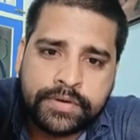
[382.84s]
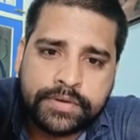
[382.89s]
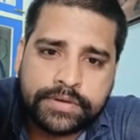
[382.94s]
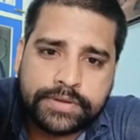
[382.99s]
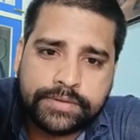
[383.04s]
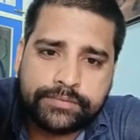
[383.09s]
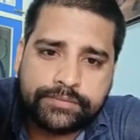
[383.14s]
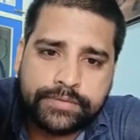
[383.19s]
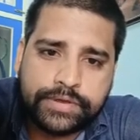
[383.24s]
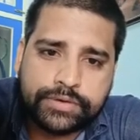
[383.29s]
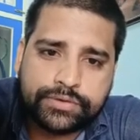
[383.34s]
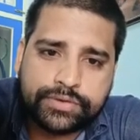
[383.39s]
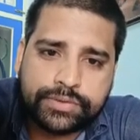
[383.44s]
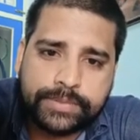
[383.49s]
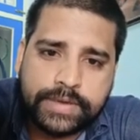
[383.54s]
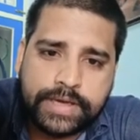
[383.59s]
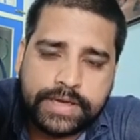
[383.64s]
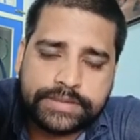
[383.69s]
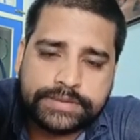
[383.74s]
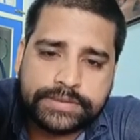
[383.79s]
रणवीर
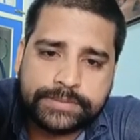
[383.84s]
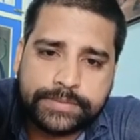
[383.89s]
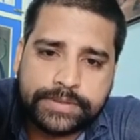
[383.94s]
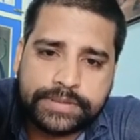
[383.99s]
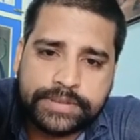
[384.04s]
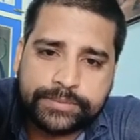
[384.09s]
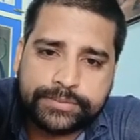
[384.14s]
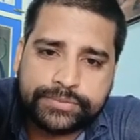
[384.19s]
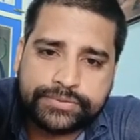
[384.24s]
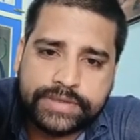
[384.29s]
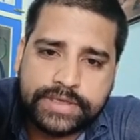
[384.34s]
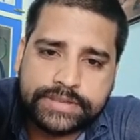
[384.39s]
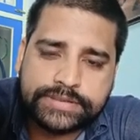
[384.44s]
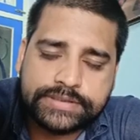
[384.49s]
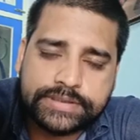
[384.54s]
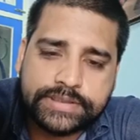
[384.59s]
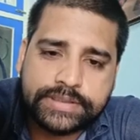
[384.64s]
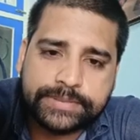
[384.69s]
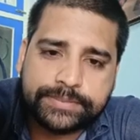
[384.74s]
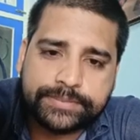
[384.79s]
कुमार जी मधेपुरा
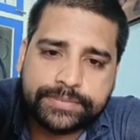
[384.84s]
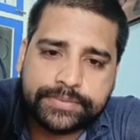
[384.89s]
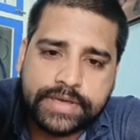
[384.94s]
से